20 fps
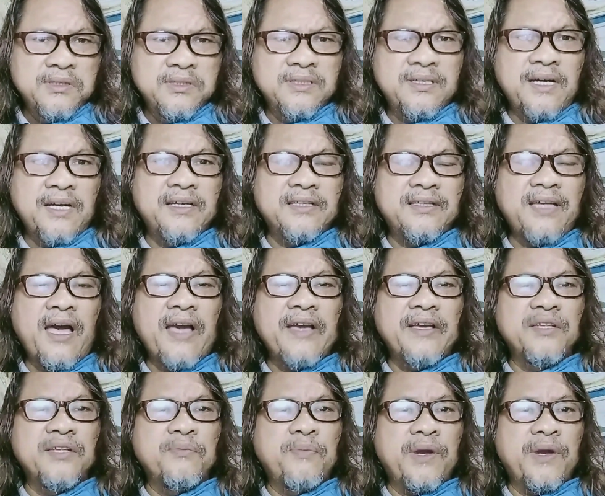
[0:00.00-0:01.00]
Jika kita
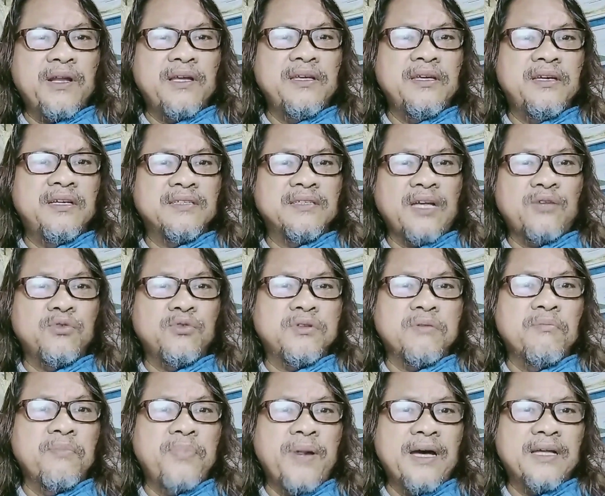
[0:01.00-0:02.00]
ingin pergi ke satu
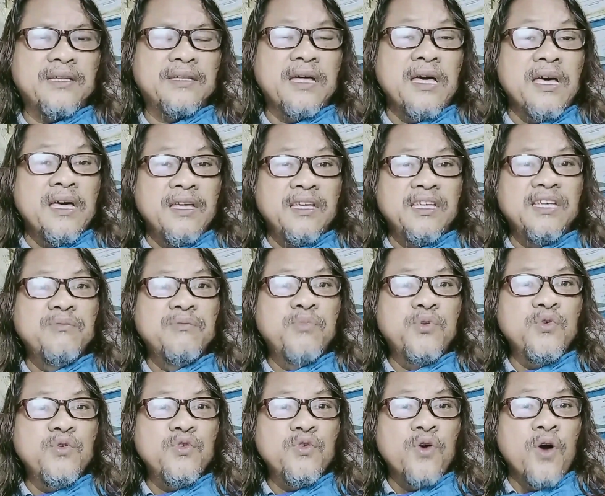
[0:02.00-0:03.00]
tempat,
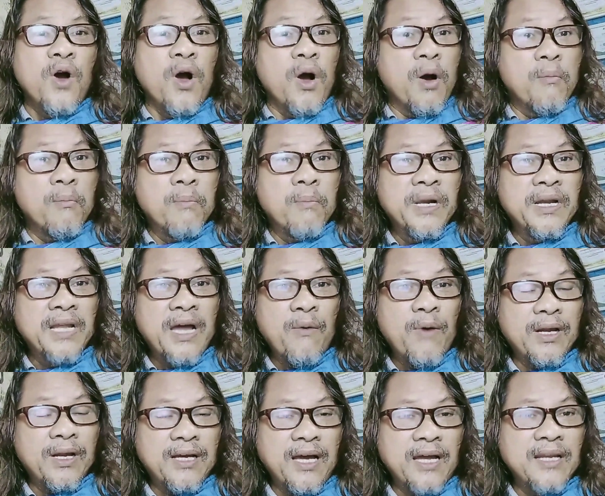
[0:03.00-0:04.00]
ibu
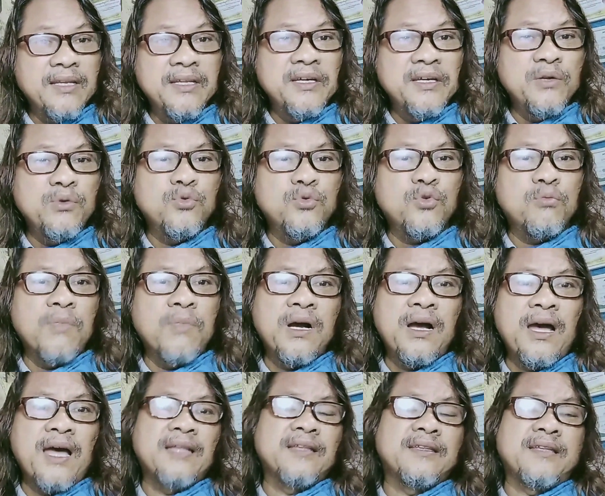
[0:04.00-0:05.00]
menawarkan diri untuk
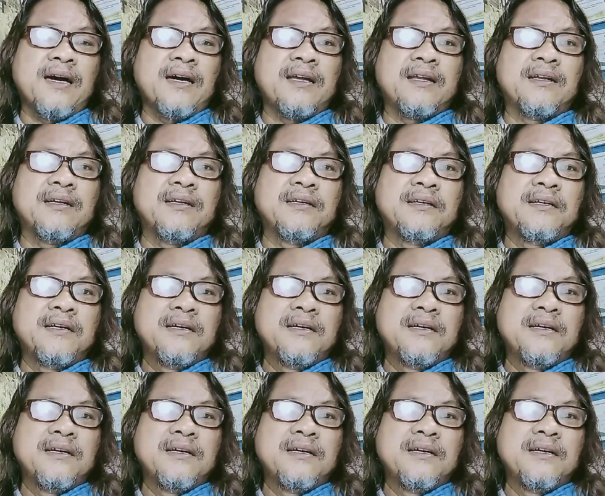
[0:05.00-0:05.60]
mengantar.